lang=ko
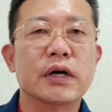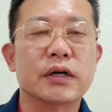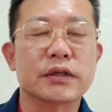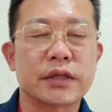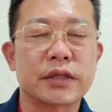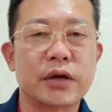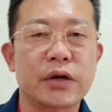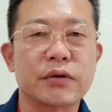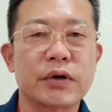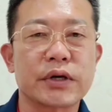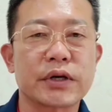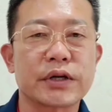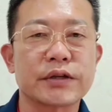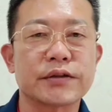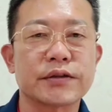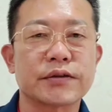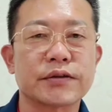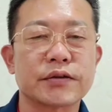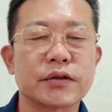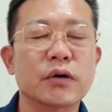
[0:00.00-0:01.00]
어, 대인
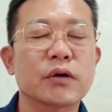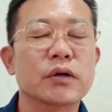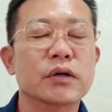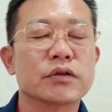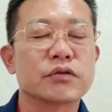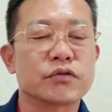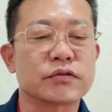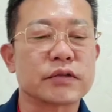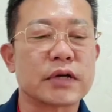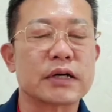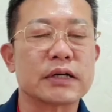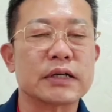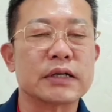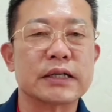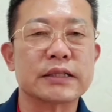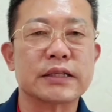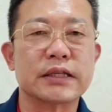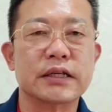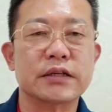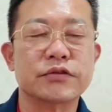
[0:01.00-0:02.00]
관계에 서도 두각을
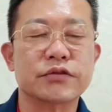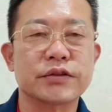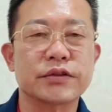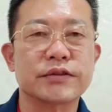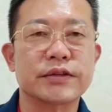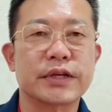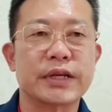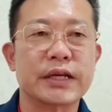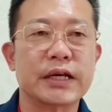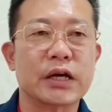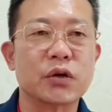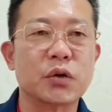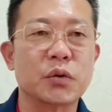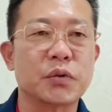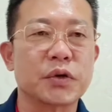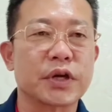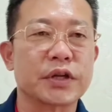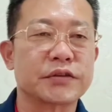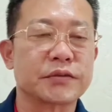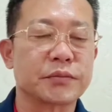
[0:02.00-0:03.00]
나타낼 수 있으리라고
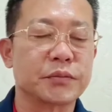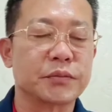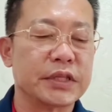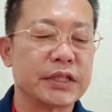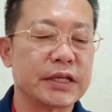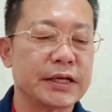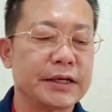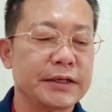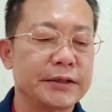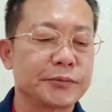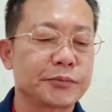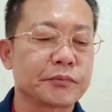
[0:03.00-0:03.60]
보겠습니다.